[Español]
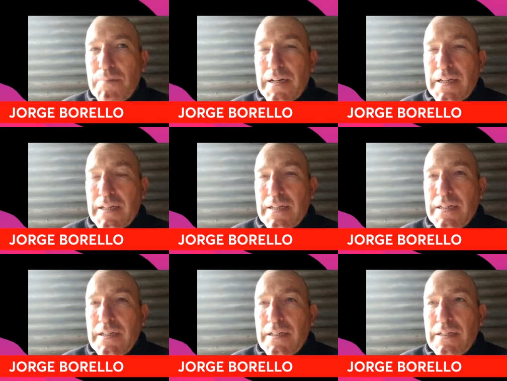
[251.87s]

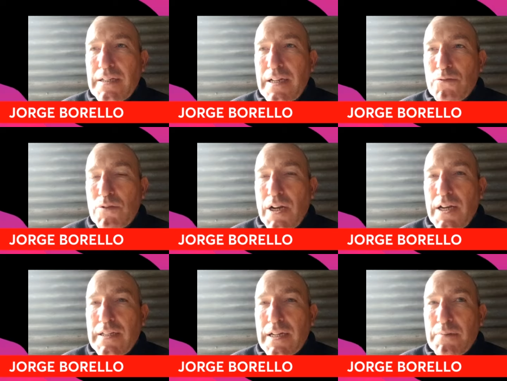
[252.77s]
parque
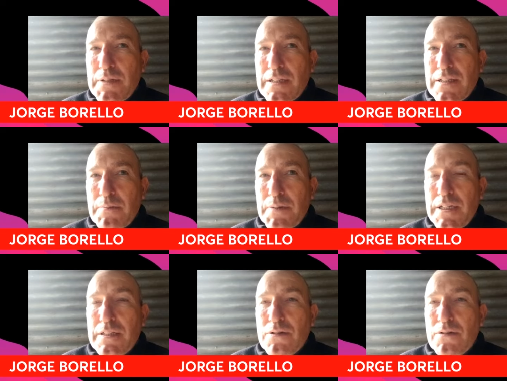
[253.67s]
natural ahí en Capitán
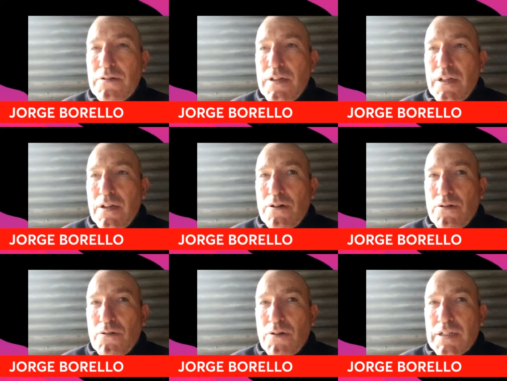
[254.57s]
Sarmiento,
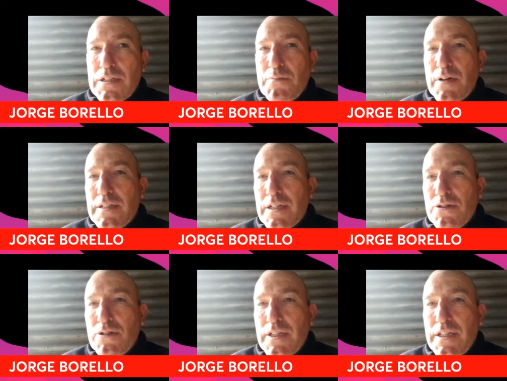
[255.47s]
o hacemos
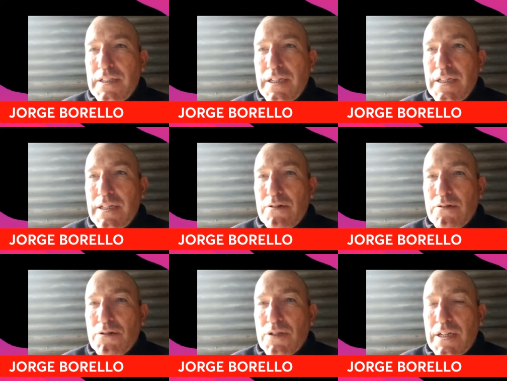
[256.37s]
estaciones de tren
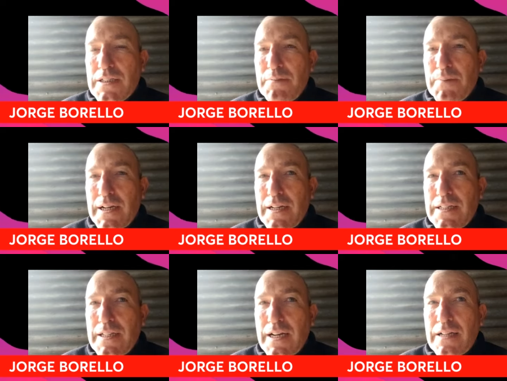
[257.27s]
o cosas así para
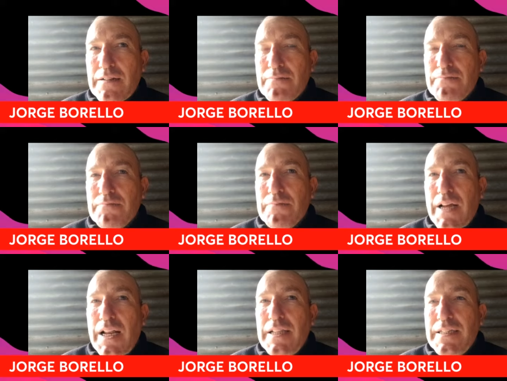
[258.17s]
estar
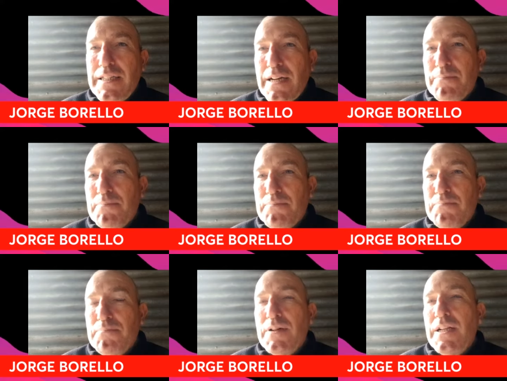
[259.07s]
al día
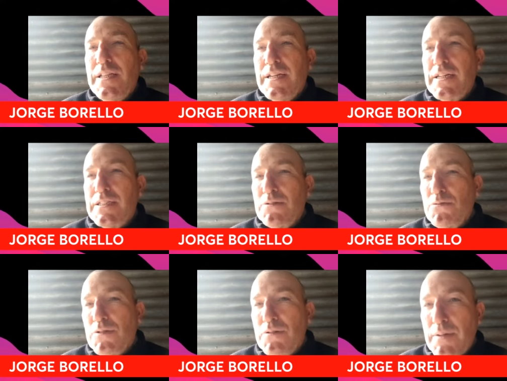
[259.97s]
por el día que
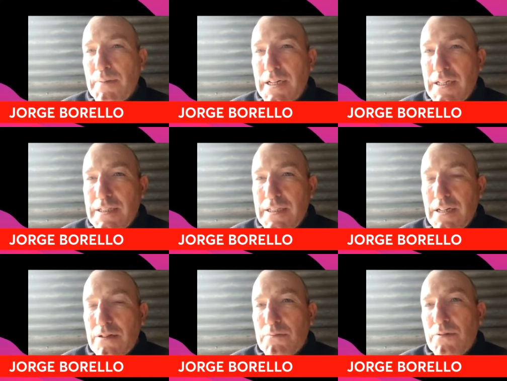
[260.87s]
surge una
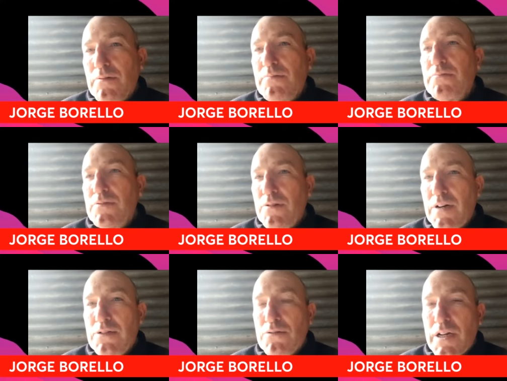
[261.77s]
emergencia, como
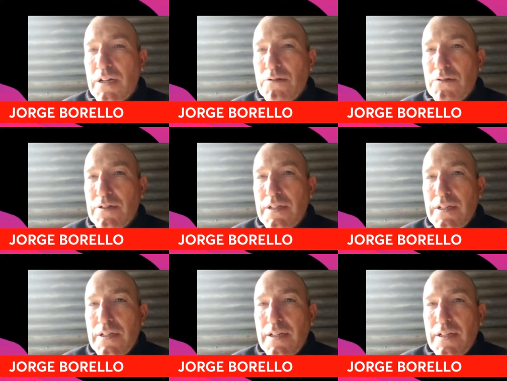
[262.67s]
nos ha tocado